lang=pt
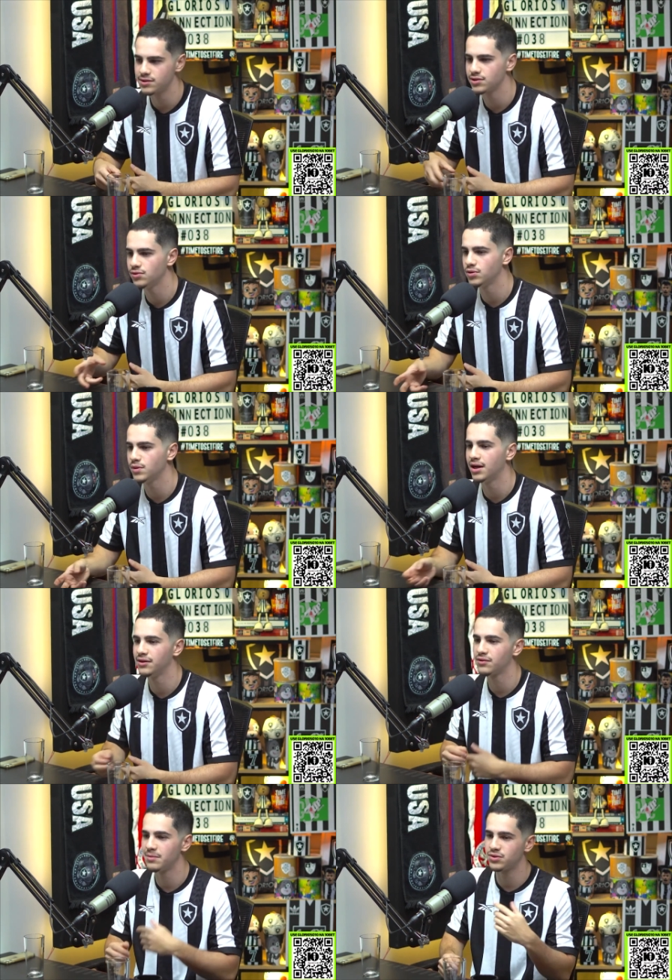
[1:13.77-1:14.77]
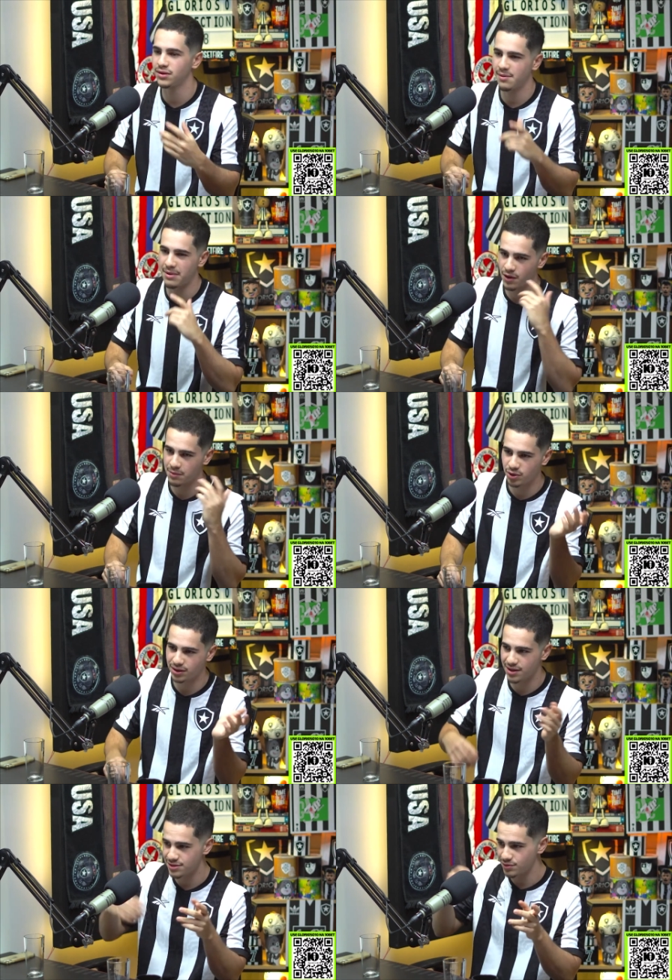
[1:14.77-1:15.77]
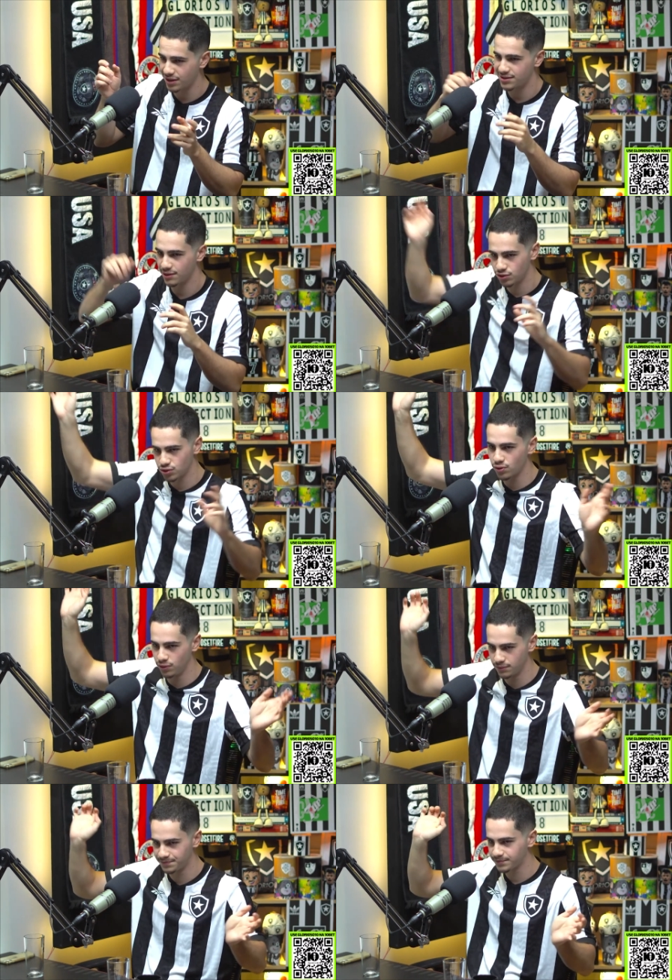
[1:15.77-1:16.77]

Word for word: No segundo ano ele começou a ter maior importância. No terceiro estourou.